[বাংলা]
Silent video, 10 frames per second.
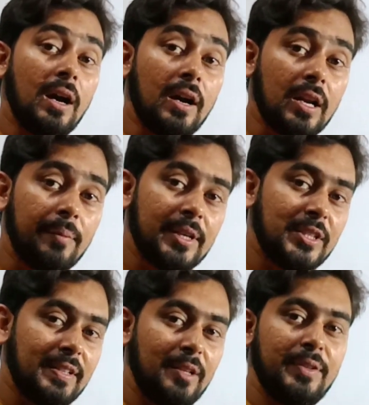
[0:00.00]
আর আমার
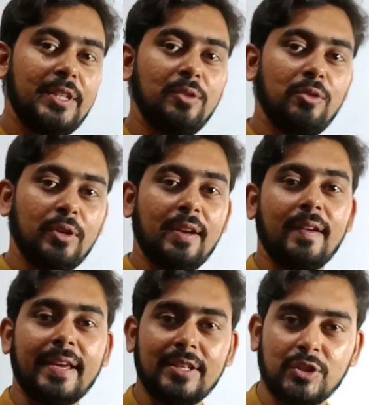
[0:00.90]
চ্যানেলে ভিডিওগুলোকে
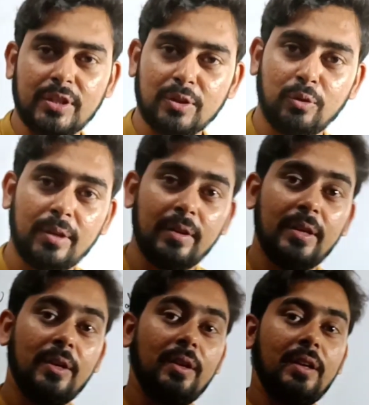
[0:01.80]
লাইক শেয়ার করে
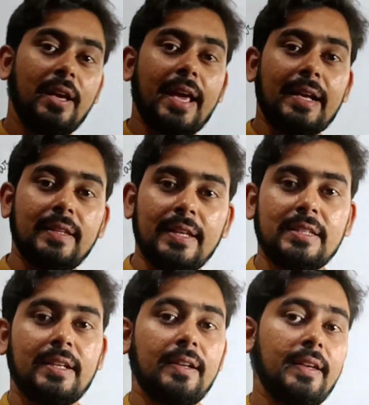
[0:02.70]
একদিন এই
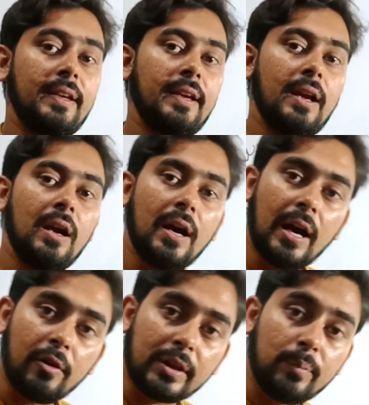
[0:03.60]
চ্যানেলকে
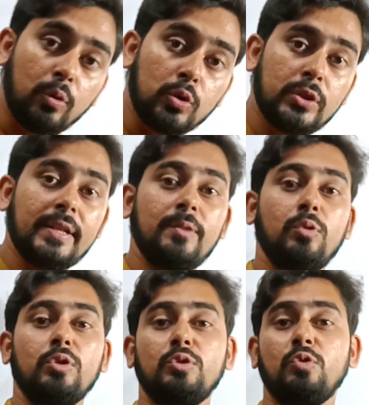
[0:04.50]
আরও একটা বড় চ্যানেলে
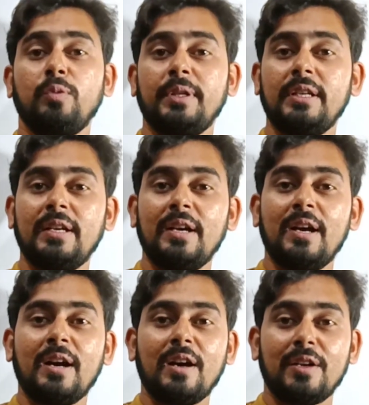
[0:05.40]
পরিণত করবেন
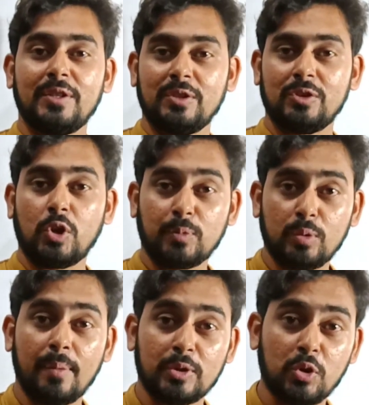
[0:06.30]
আর
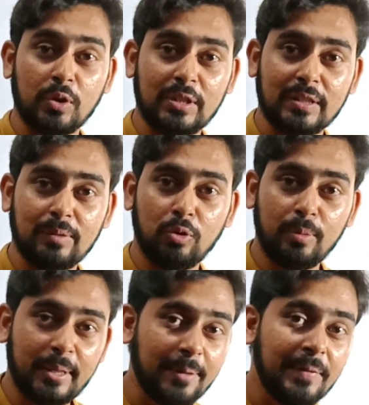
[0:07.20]
সবসময় আমার সঙ্গে থাকতে
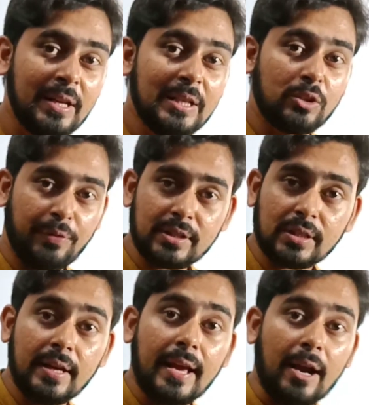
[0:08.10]
ভুলবেন না তো ফ্রেন্ডস
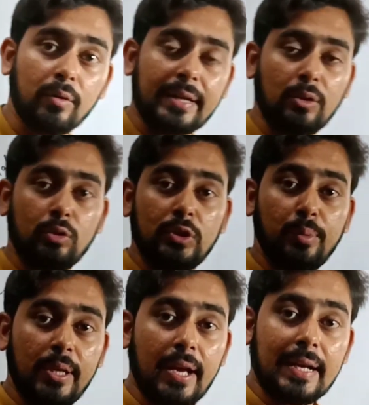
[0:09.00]
এখন একটা কথা
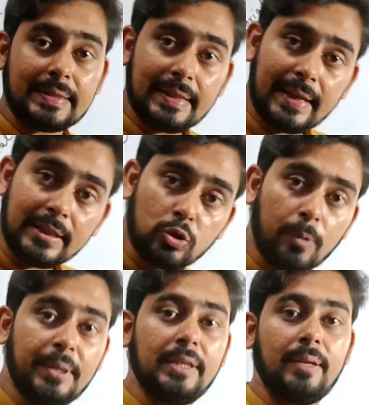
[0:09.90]
বলি আজকের এই
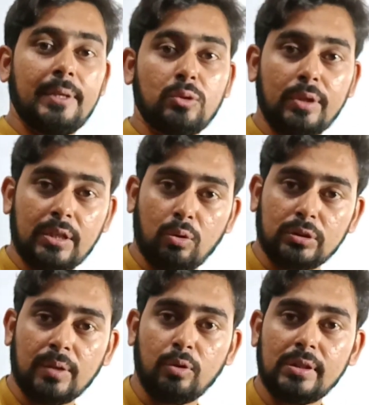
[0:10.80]
টপিক নিয়ে বেশ অনেকটা
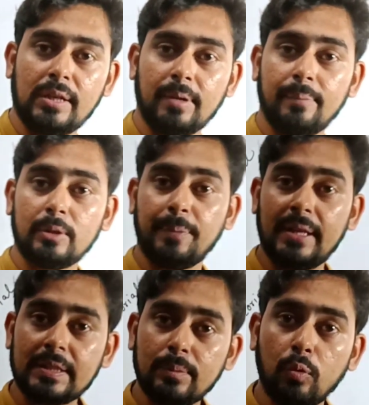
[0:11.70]
কথাই বলে দিলাম এবারে
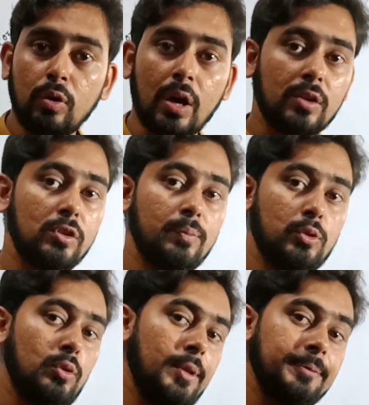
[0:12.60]
ফিরে আসি মূল আলোচনা
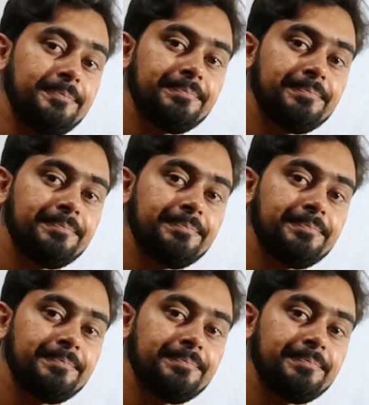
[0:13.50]
প্রসঙ্গে